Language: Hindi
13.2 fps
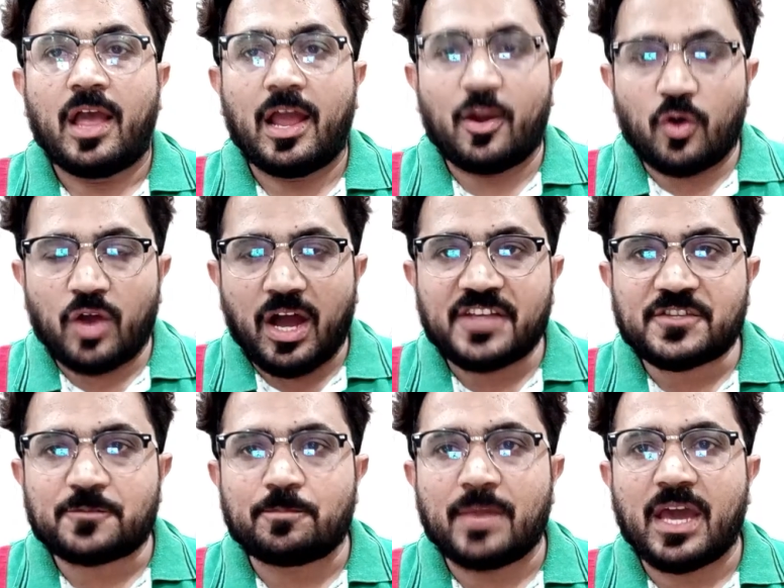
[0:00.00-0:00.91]
हेलो
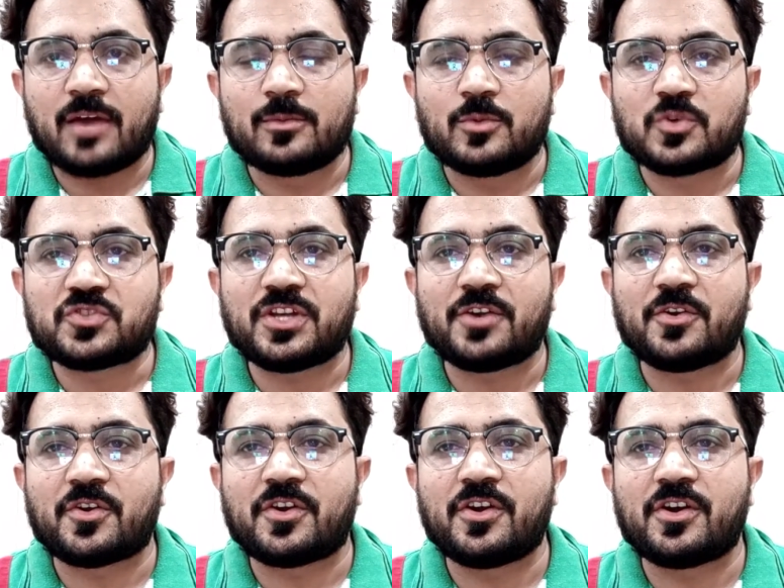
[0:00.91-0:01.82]
गाइस मैं हूं मुर्तज़ा
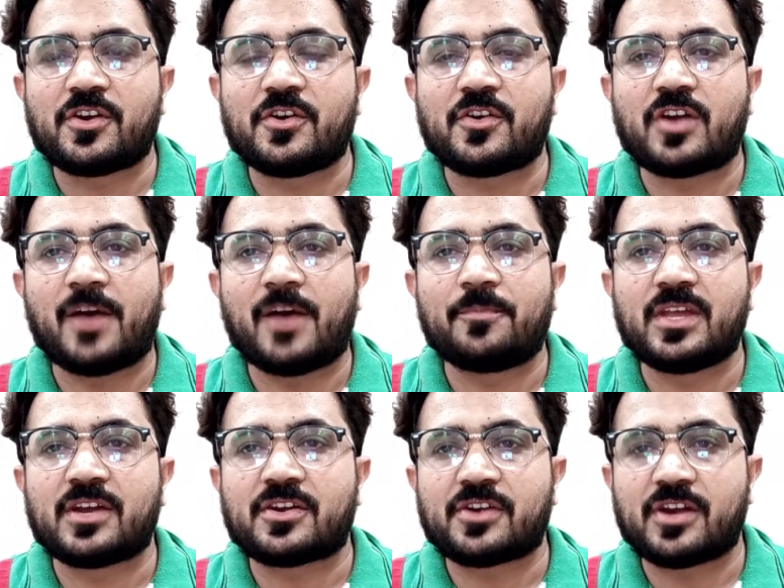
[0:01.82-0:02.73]
डोगर और आप
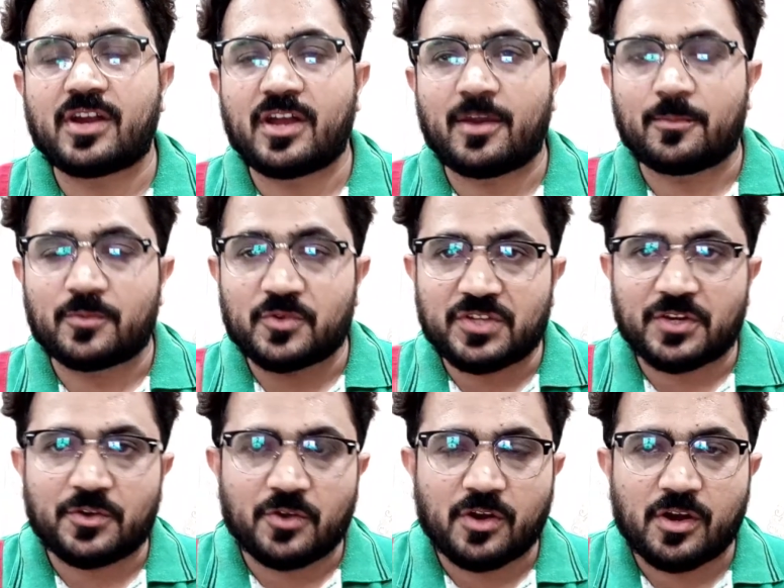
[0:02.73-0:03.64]
देख रहे हैं
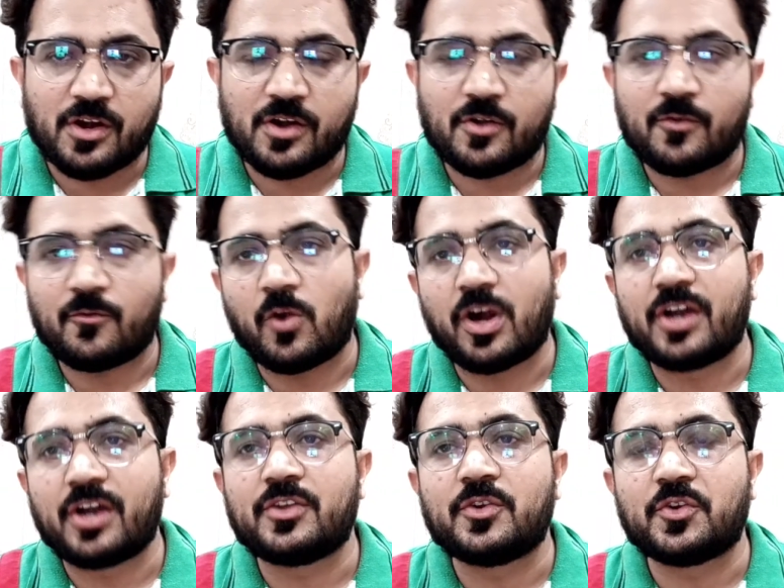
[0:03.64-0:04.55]
मुर्तज़ा डोगर
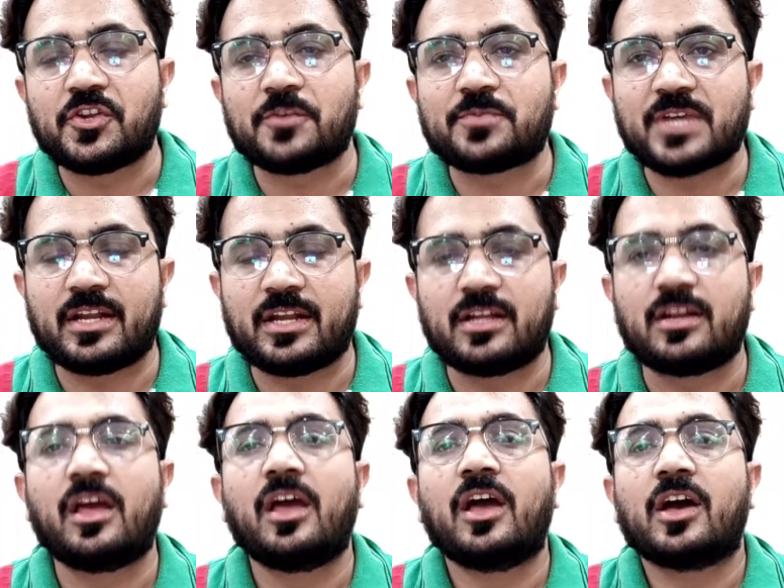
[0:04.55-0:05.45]
वर्ल्ड यूट्यूब चैनल
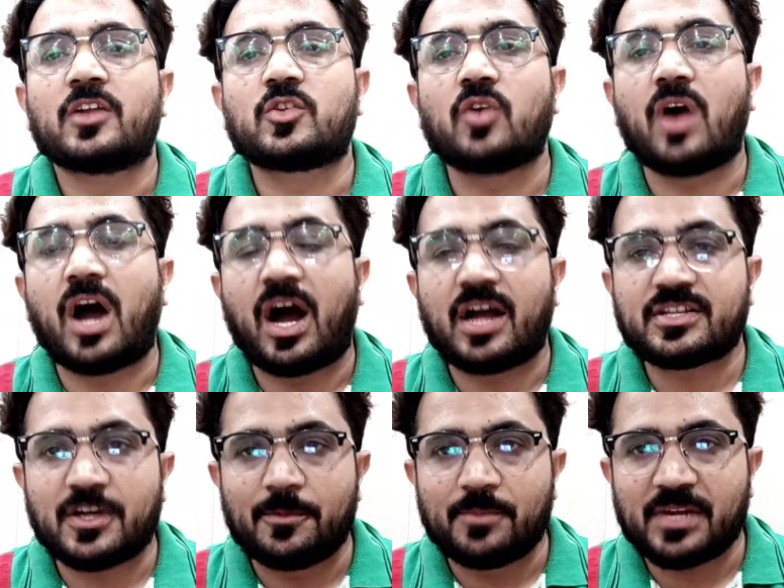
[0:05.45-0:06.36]
तो
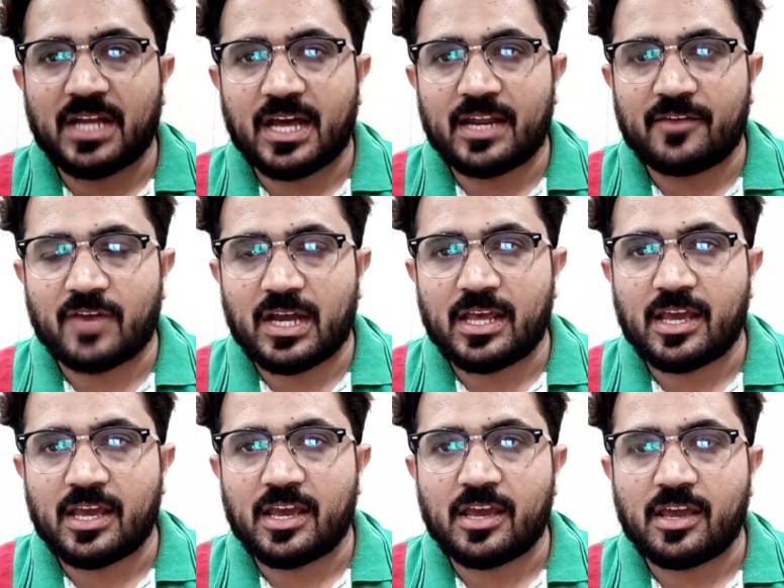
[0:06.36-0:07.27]
आज हम बनाने वाले
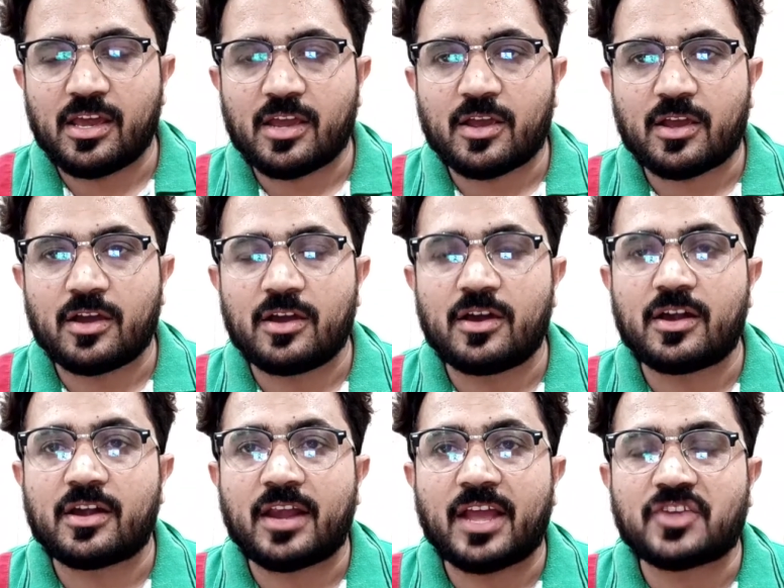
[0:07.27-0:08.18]
हैं एक
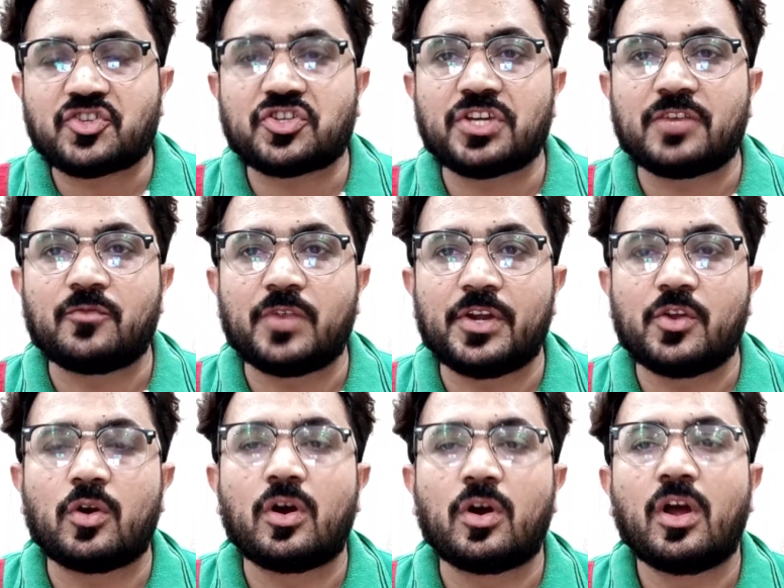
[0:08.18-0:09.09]
रिएक्शन
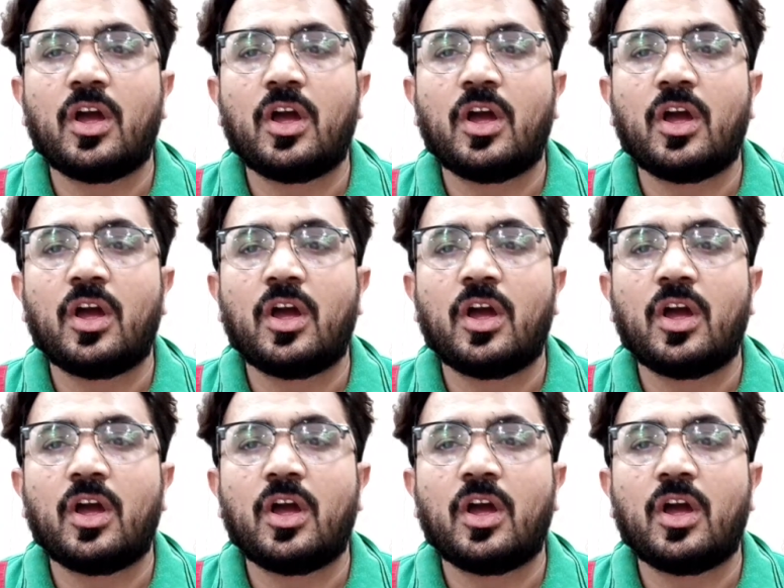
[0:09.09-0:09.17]
वीडियो